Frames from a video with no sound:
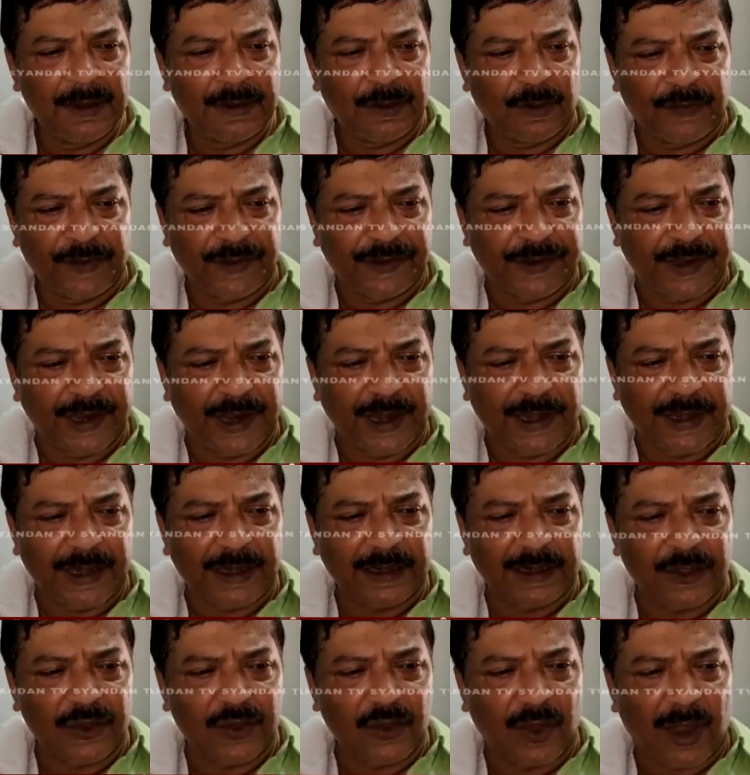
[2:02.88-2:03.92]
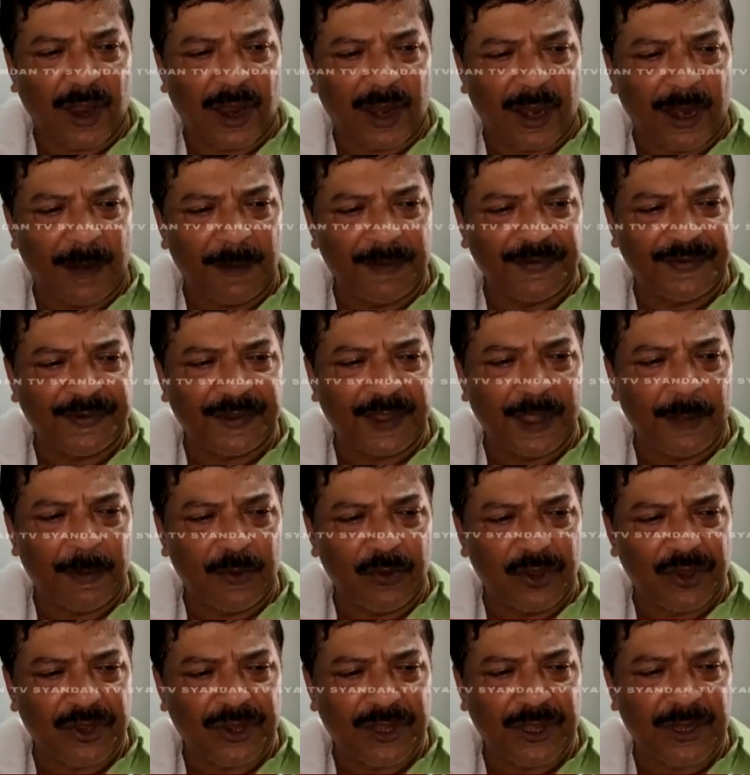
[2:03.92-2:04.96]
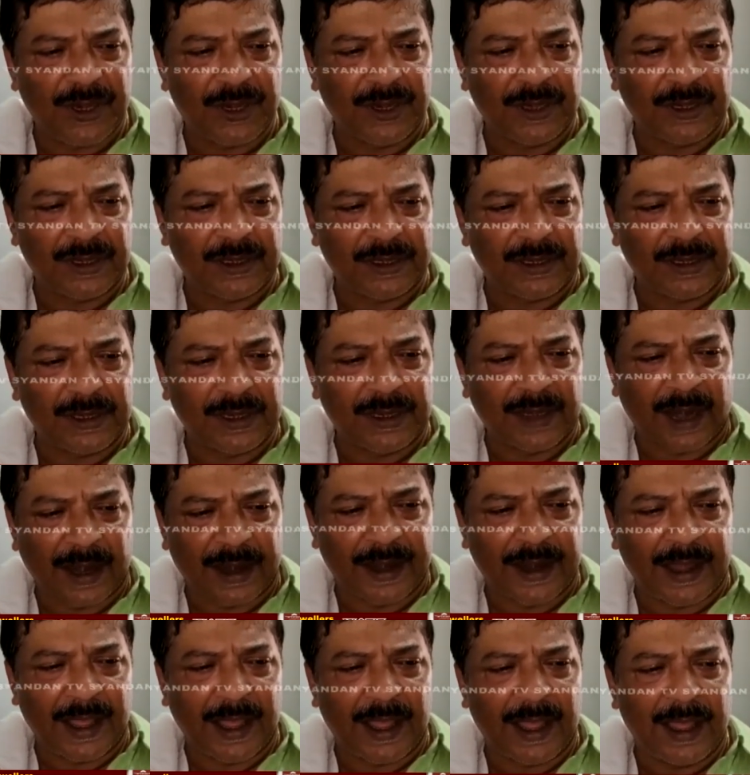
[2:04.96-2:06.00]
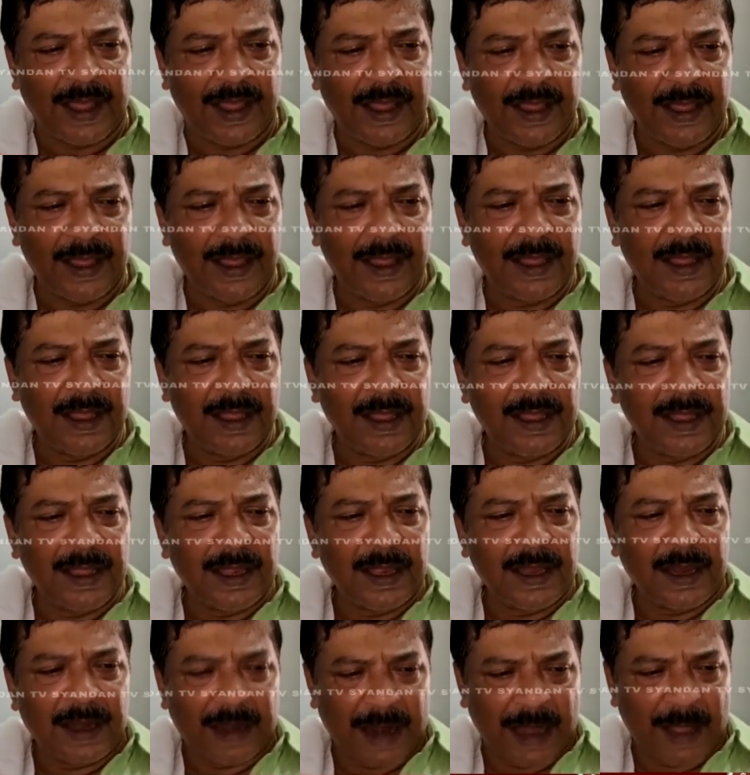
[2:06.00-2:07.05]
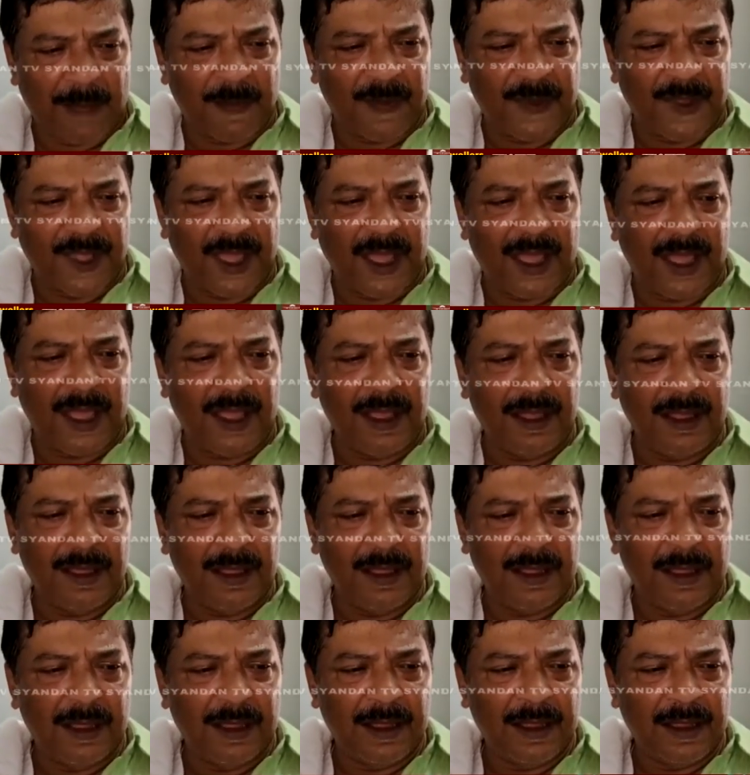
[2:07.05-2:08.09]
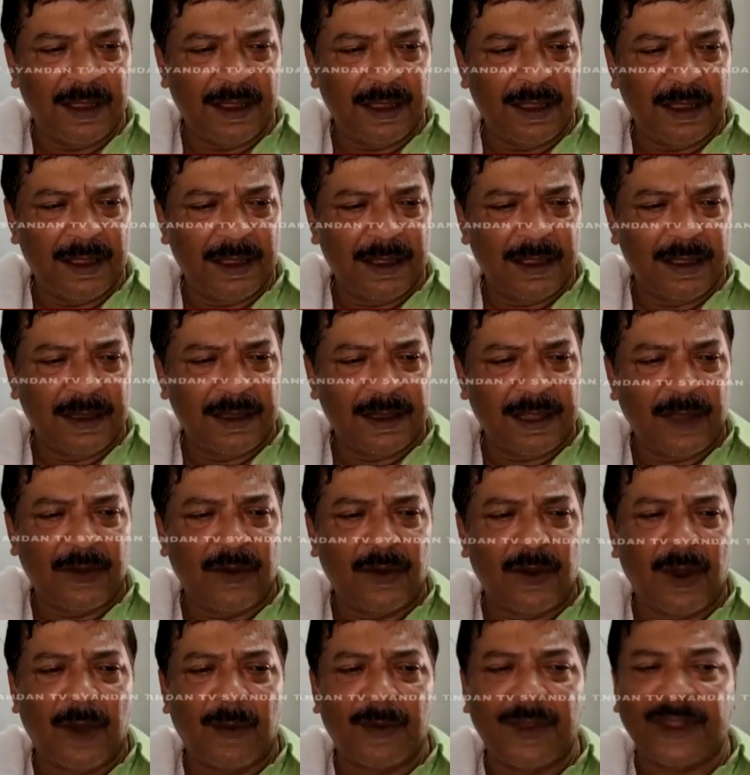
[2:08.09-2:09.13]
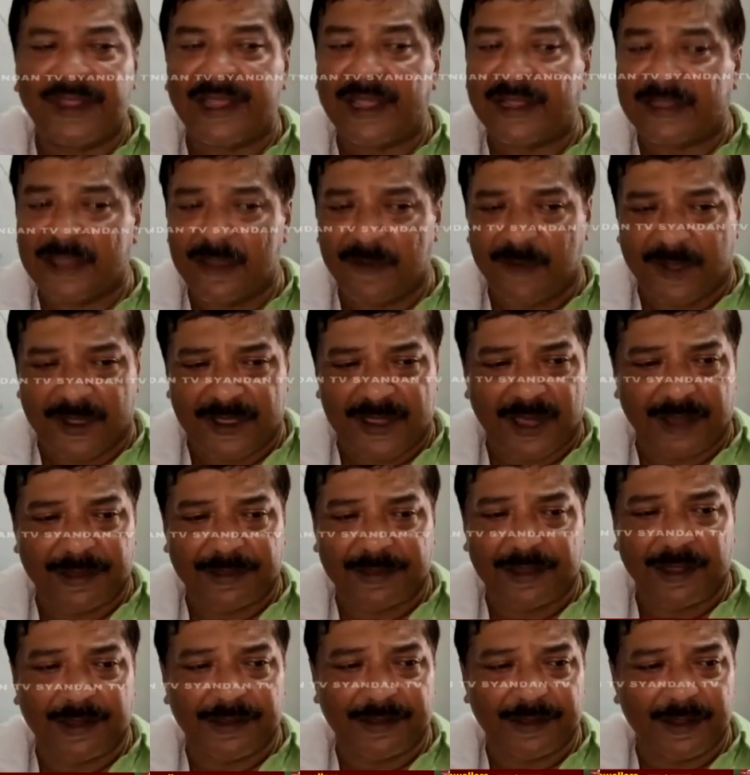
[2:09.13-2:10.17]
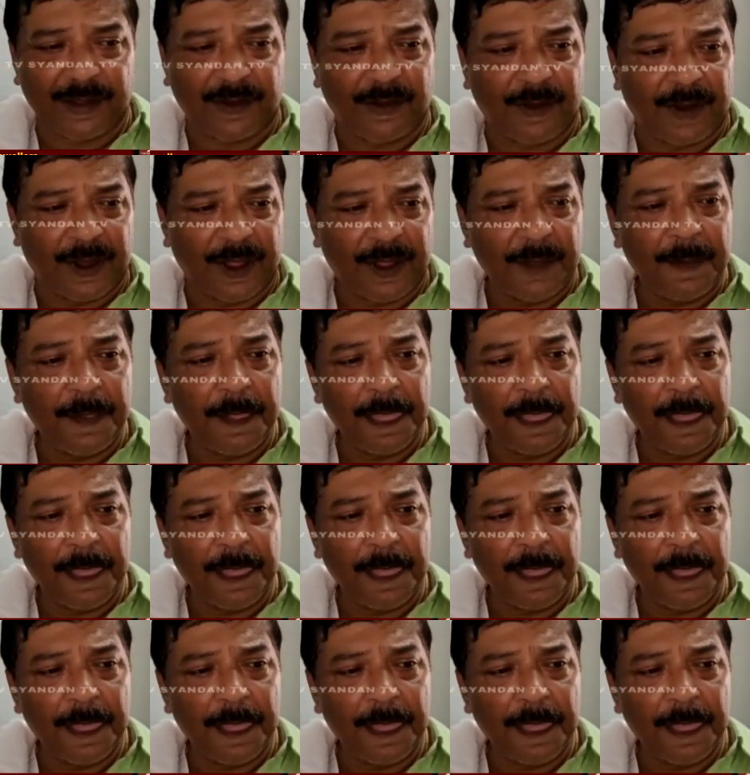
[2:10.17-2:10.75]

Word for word: সফিস্টিকেটেড কিছু আর্মস এমিনেশন ডান্ডা রামদা যেগুলো আমরা দেখতে পাচ্ছি আস্তে আস্তে করে